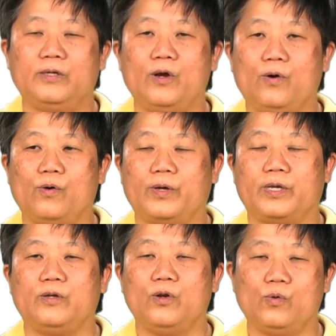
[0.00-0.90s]
โดย
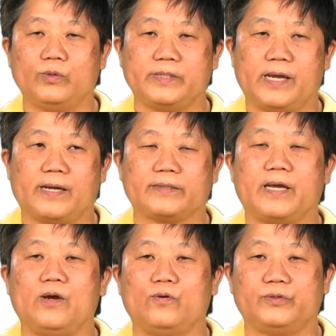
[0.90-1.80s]
ดูจากไท
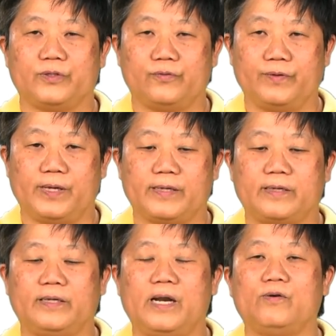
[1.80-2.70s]
โอซัลเฟต
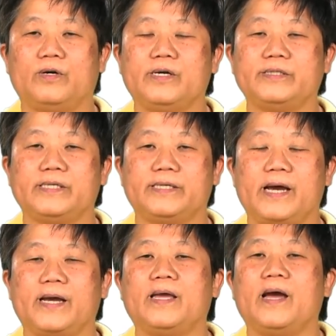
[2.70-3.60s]
เราก็จะ
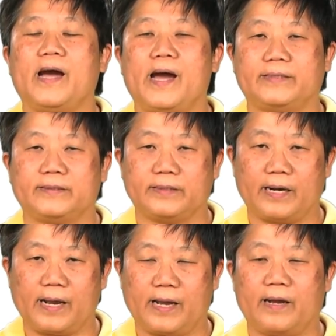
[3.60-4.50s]
ได้อัต
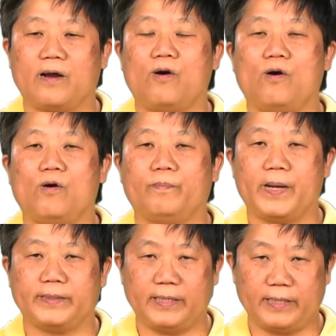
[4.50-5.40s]
ราของป
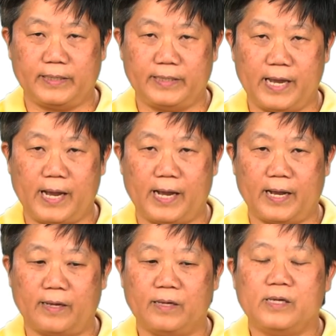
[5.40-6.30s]
ฏิกิริยา
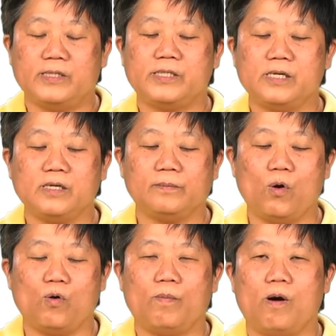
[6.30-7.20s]
ซึ่ง
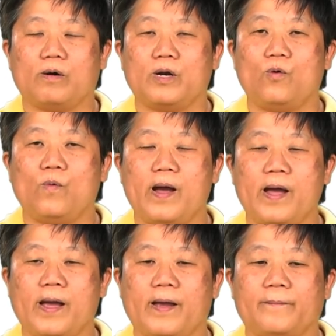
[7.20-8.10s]
บ่งบอกเราว่า
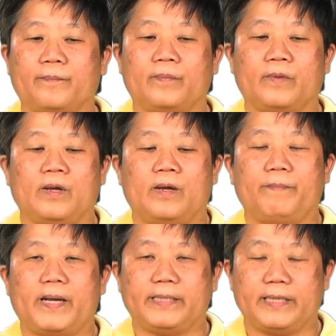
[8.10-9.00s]
ป
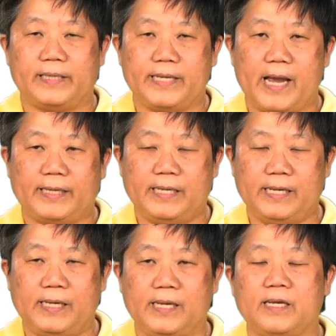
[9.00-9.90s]
ฏิกิริยา
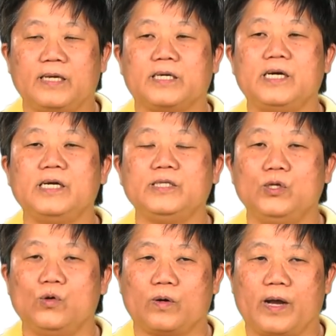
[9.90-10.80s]
นี้ขึ้นอ
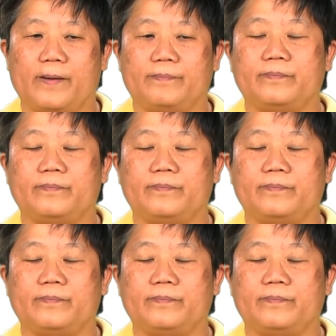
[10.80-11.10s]
ยู่กับ